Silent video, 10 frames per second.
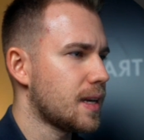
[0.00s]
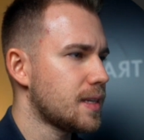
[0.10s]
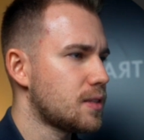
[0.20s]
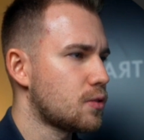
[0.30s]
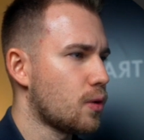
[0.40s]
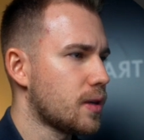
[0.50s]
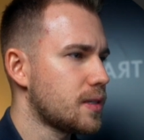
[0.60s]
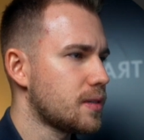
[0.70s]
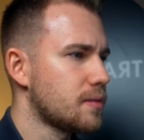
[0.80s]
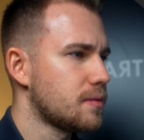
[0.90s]
dass
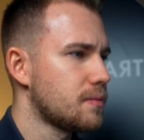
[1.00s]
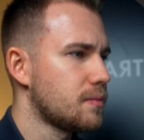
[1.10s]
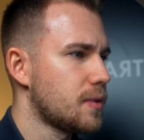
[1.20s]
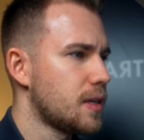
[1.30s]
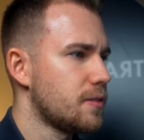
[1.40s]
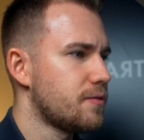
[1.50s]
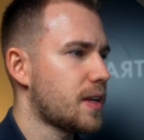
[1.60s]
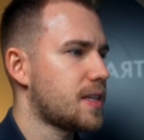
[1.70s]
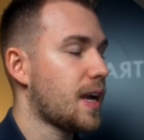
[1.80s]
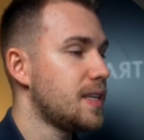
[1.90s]
dort
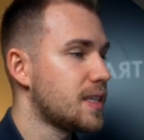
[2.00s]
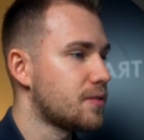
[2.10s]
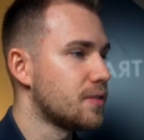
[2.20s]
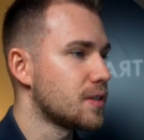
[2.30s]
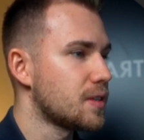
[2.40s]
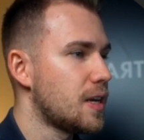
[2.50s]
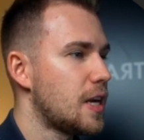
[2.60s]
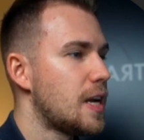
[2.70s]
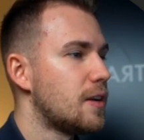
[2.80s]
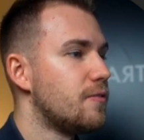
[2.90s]
verteidigt wird,
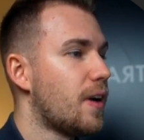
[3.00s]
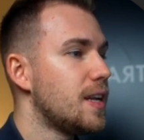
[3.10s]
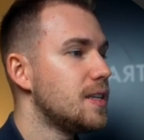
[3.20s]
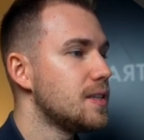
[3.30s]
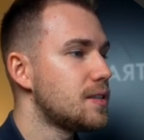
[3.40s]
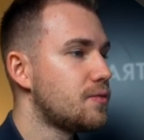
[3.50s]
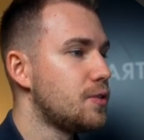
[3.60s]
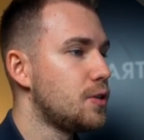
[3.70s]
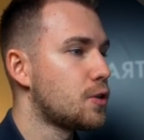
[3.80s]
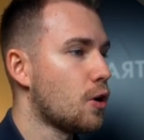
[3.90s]
weil es für
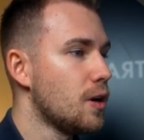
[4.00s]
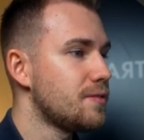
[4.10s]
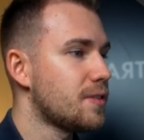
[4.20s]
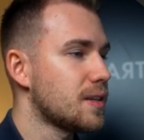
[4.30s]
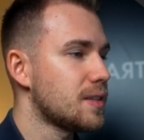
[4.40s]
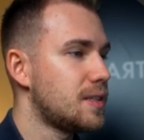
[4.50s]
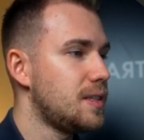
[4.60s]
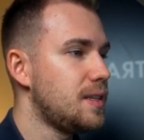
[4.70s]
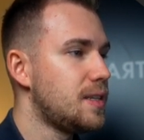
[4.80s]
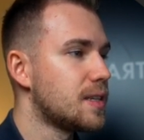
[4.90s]
die Käufer,
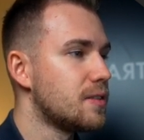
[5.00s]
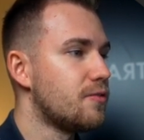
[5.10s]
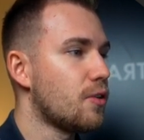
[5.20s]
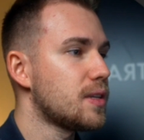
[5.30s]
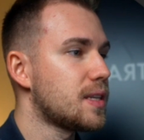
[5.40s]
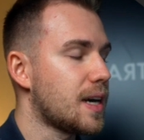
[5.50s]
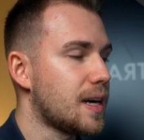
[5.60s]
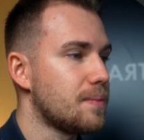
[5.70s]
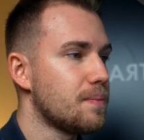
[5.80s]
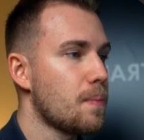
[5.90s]
die hier gewonnen
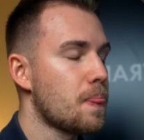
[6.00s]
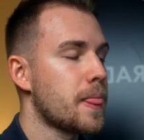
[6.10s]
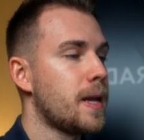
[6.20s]
haben,